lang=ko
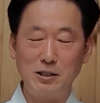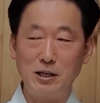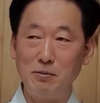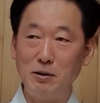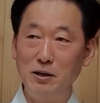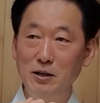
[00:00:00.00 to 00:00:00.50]
그
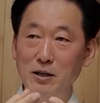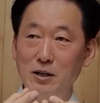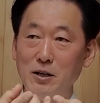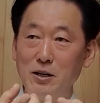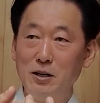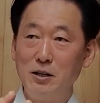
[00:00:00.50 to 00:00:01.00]
다음에
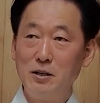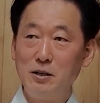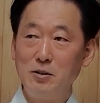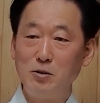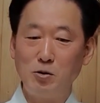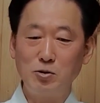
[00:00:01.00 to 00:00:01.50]

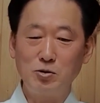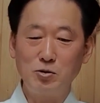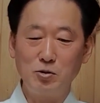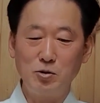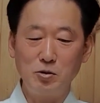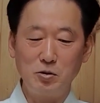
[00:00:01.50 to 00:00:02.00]

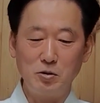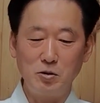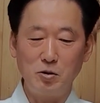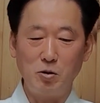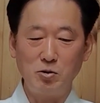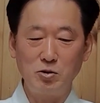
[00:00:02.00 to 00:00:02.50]

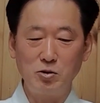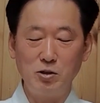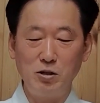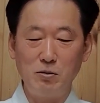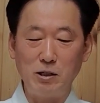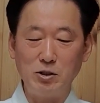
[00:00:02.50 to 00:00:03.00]

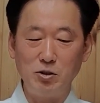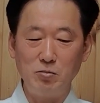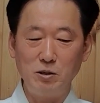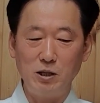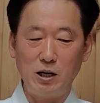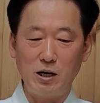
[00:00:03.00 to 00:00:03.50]
육수를
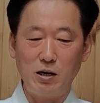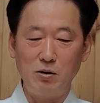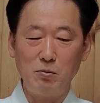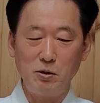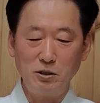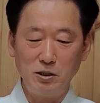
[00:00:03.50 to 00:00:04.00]
바치옵니다.
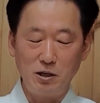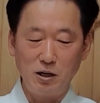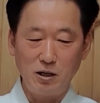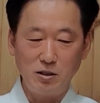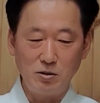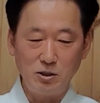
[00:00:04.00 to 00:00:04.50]
먼저
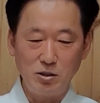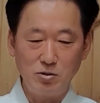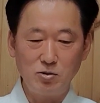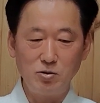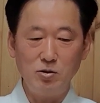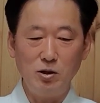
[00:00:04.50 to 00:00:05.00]
이래가지고
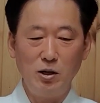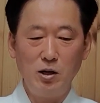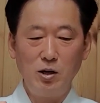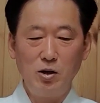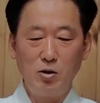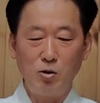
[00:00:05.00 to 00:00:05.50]
식수,
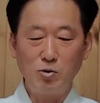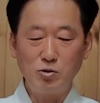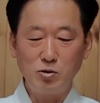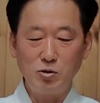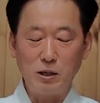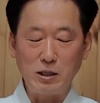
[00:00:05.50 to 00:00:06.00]

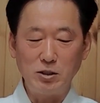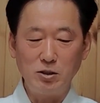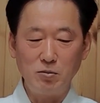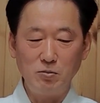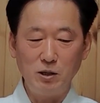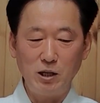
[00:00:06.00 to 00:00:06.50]
육수를
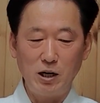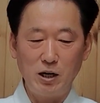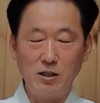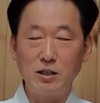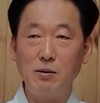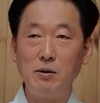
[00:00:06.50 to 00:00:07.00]

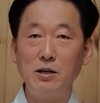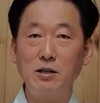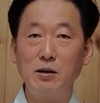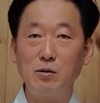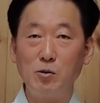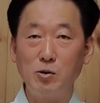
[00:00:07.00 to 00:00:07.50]
바치옵니다. 그 다음에
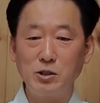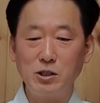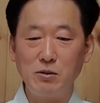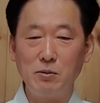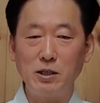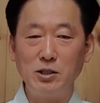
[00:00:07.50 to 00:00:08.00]

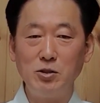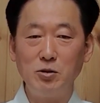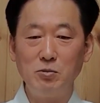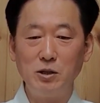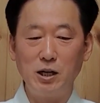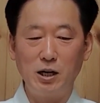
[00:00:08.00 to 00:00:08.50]
꽃을
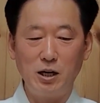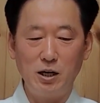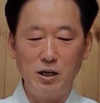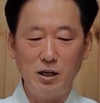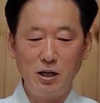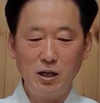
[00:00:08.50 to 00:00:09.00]

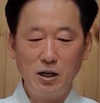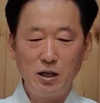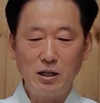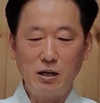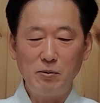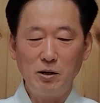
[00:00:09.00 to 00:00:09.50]
바치옵니다.
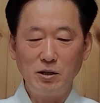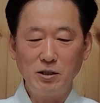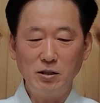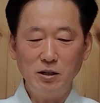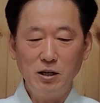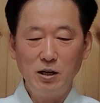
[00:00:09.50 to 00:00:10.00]
그 다음에
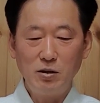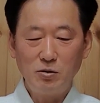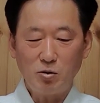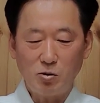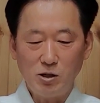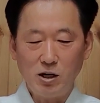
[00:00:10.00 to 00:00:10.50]
여기서
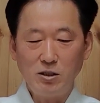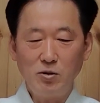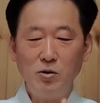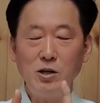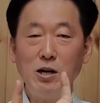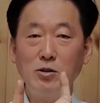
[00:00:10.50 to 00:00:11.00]

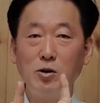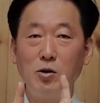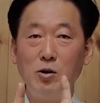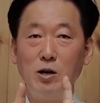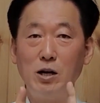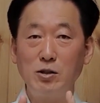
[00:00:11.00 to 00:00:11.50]
돌려가지고
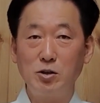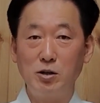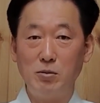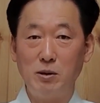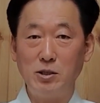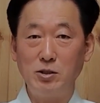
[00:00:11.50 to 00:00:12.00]

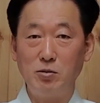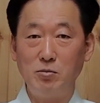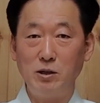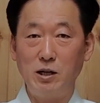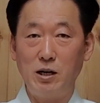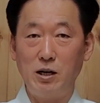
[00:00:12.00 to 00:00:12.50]
향초를
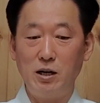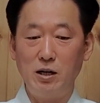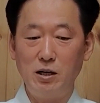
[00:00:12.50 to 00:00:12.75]
바치옵니다.